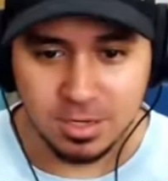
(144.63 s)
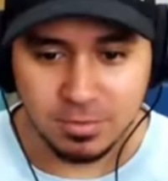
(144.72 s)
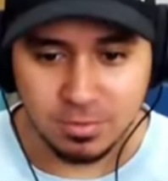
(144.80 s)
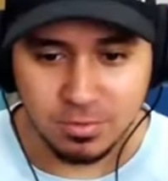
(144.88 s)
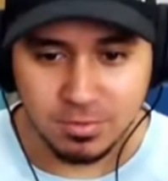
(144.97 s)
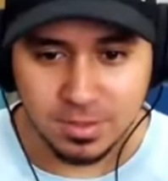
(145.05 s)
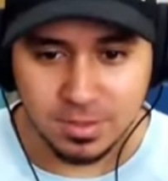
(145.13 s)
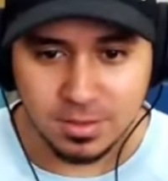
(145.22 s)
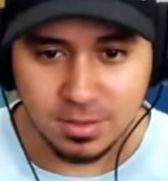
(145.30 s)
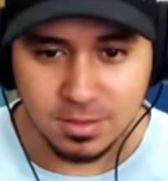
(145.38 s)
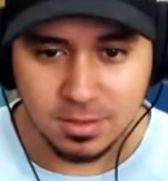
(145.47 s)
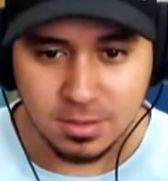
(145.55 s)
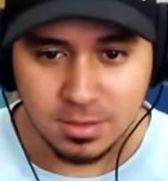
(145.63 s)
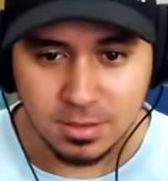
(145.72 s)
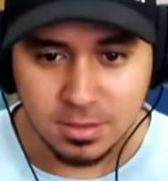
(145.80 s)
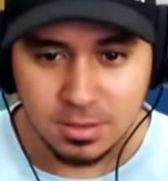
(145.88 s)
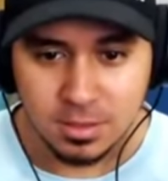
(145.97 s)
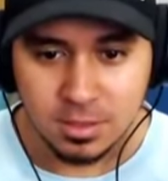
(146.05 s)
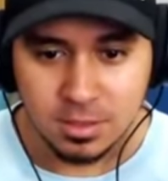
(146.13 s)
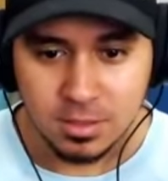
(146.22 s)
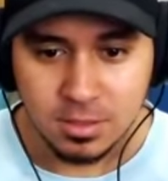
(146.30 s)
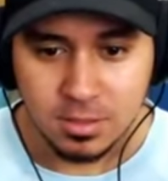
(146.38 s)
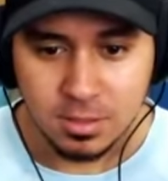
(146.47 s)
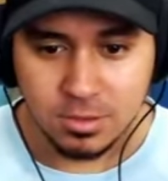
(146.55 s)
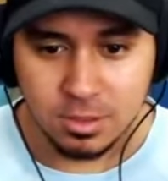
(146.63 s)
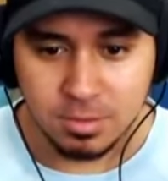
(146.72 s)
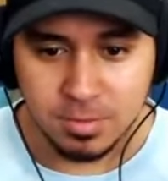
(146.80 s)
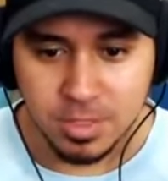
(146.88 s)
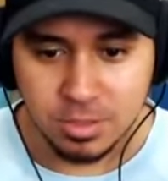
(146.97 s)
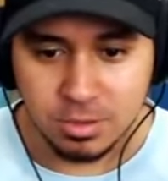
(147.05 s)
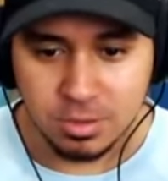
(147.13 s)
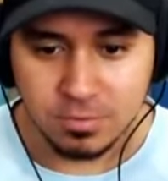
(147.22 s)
cara. Foi muito fácil isso aqui. Será que eu consigo de primeiro de